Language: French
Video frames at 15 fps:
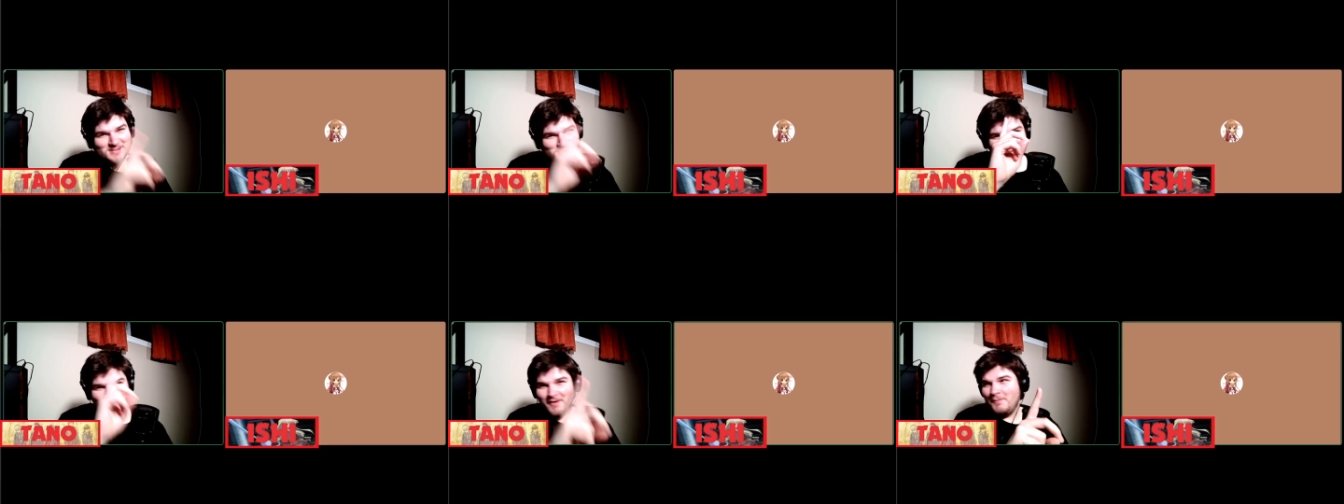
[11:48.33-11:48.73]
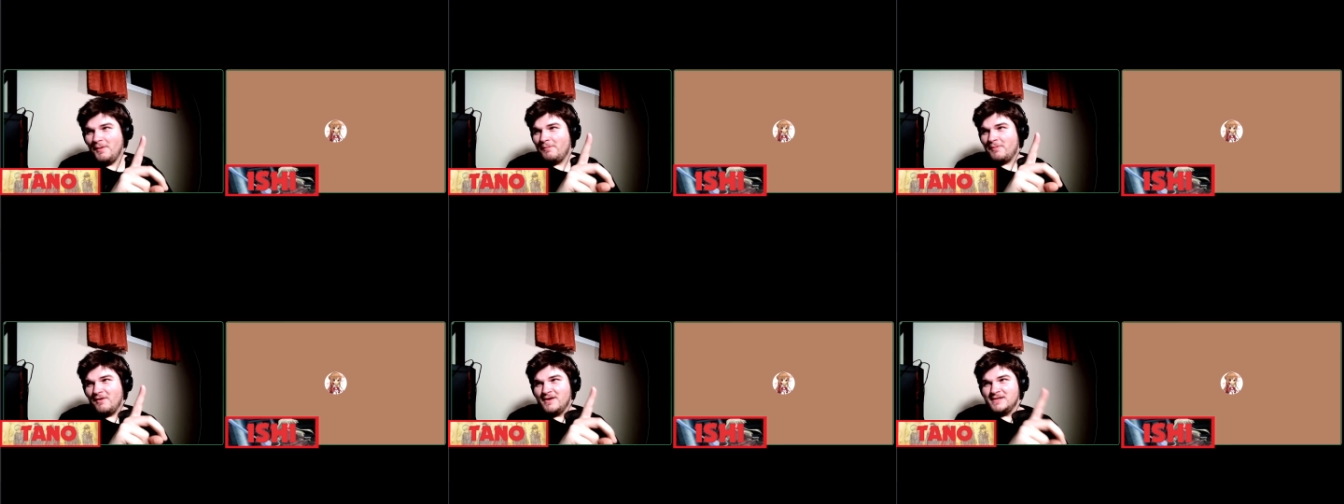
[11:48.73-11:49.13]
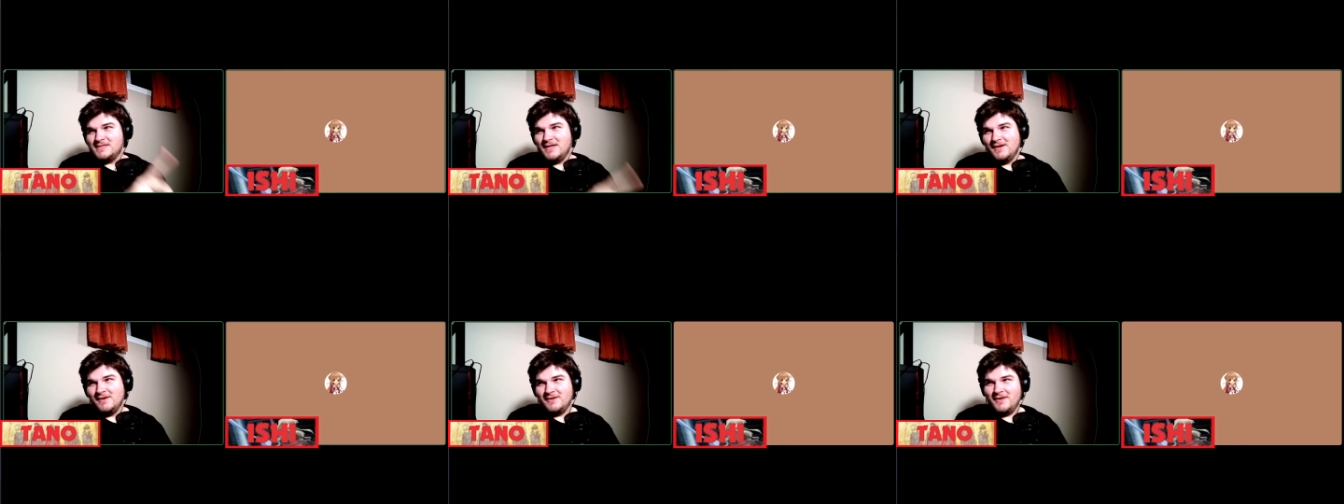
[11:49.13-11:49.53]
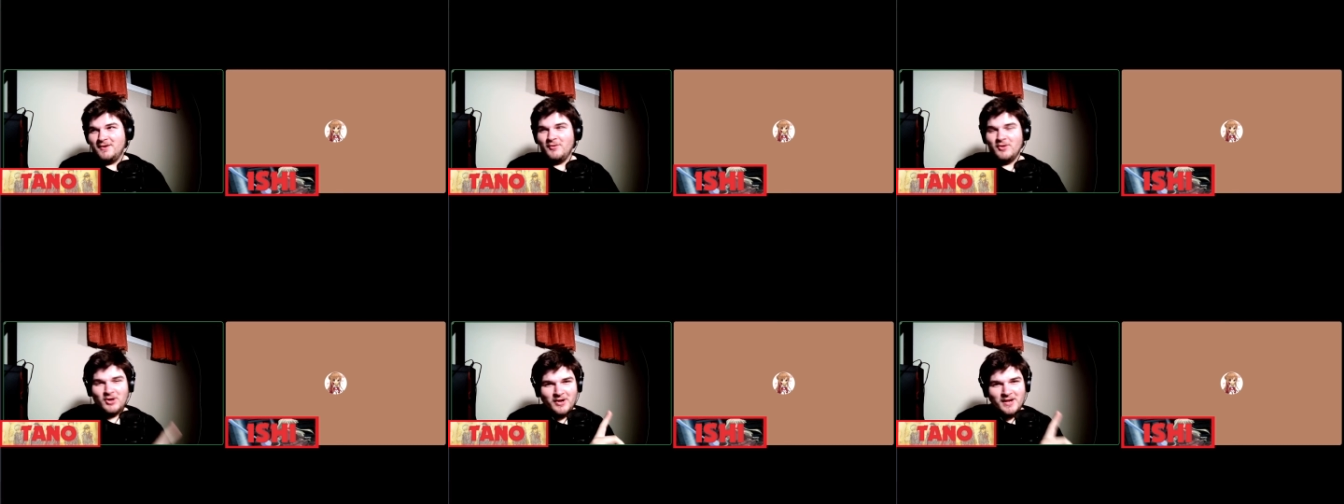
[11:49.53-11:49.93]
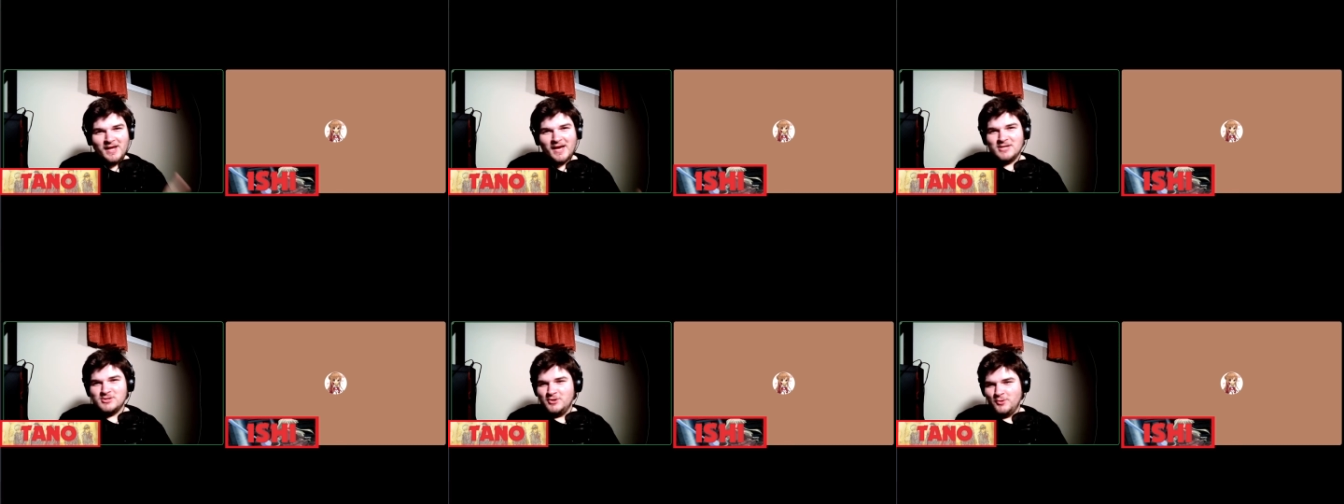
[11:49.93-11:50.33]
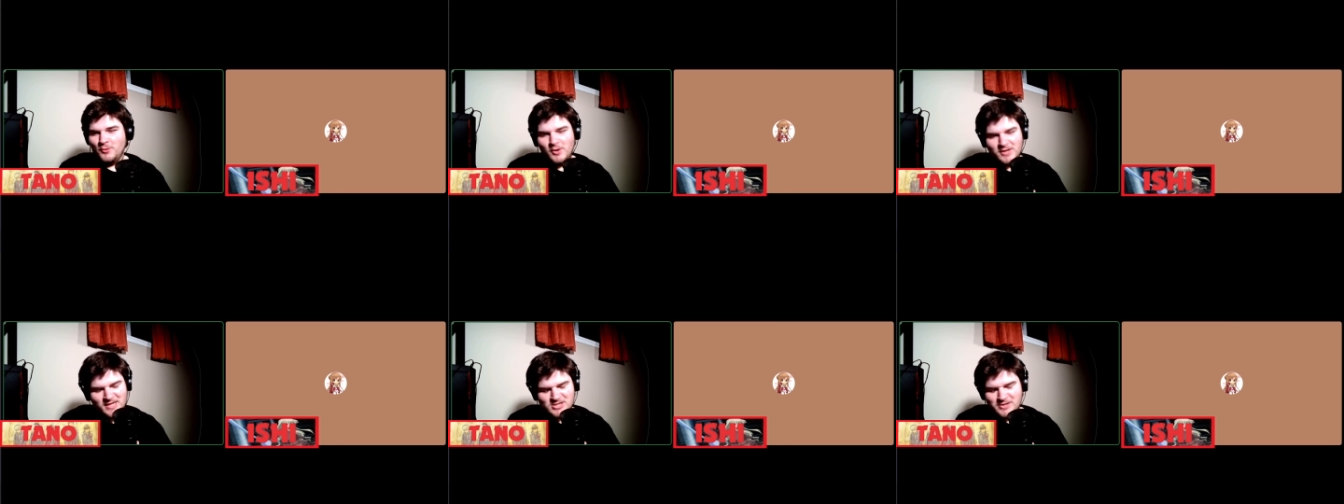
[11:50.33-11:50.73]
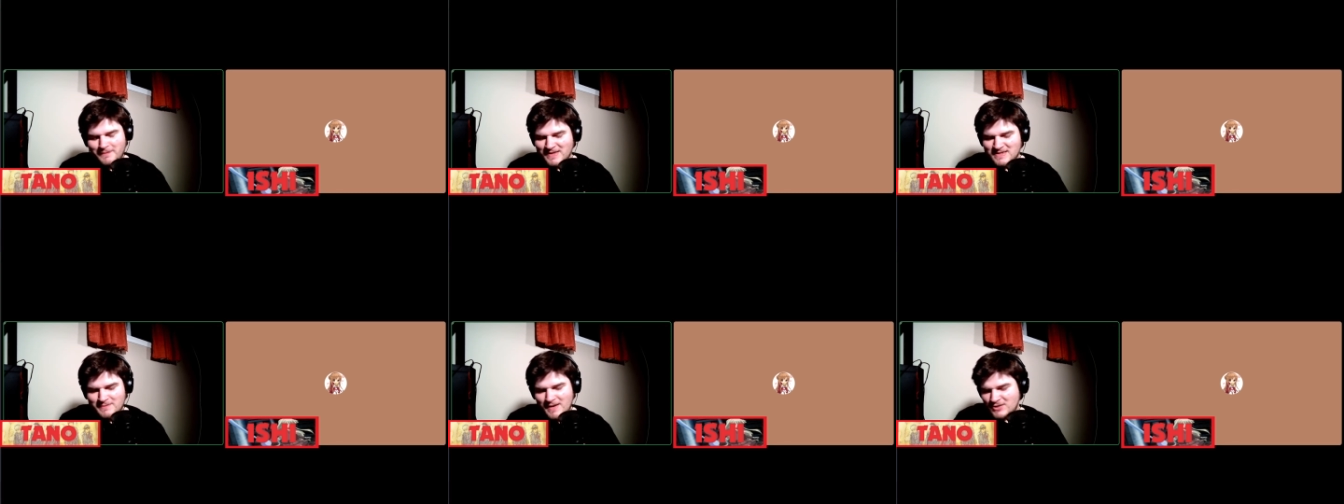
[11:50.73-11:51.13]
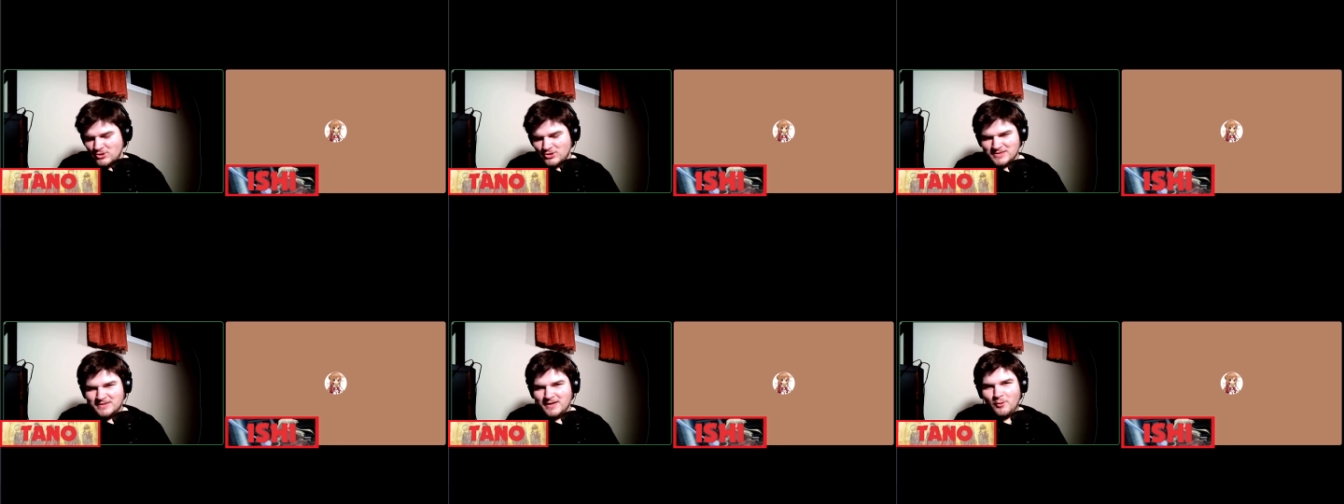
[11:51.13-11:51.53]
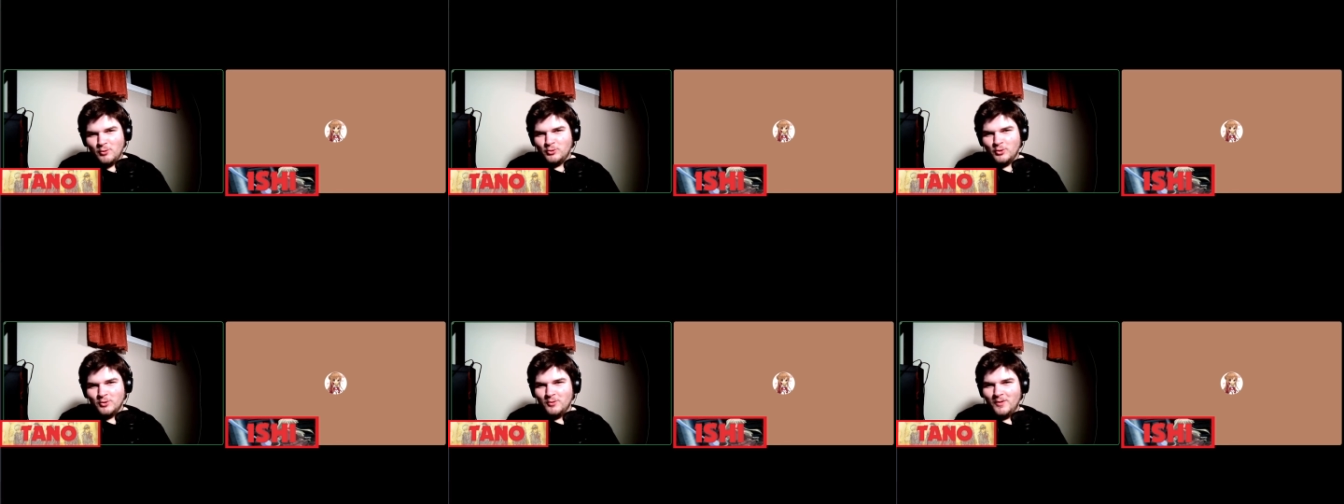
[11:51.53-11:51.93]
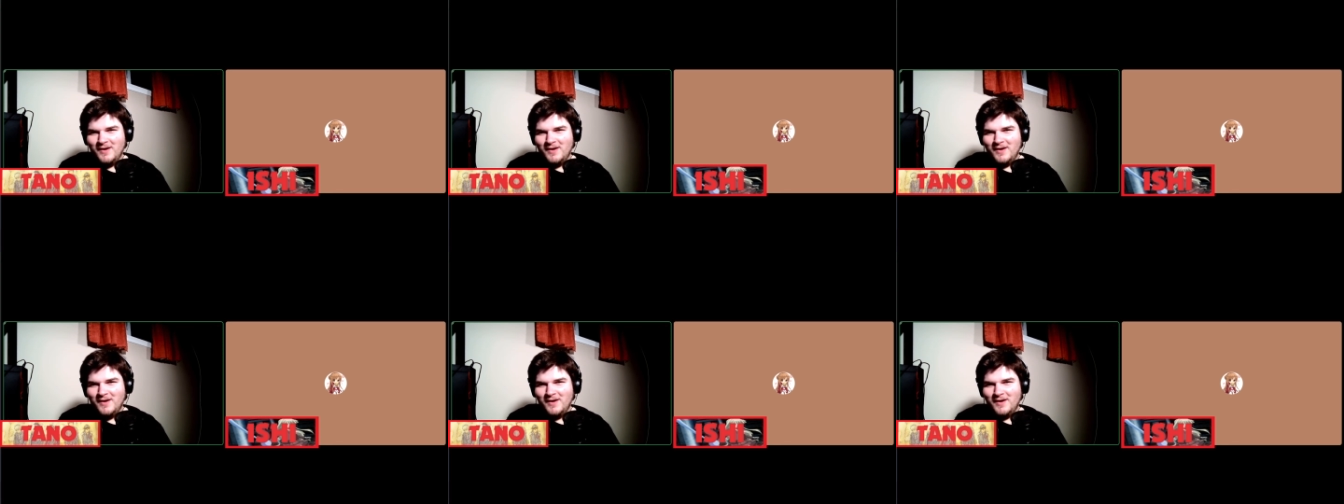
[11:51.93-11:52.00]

juste qu'il n'y avait pas de provincial, ok? On a gagné les régionaux, ok? J'ai participé à genre zéro tournoi,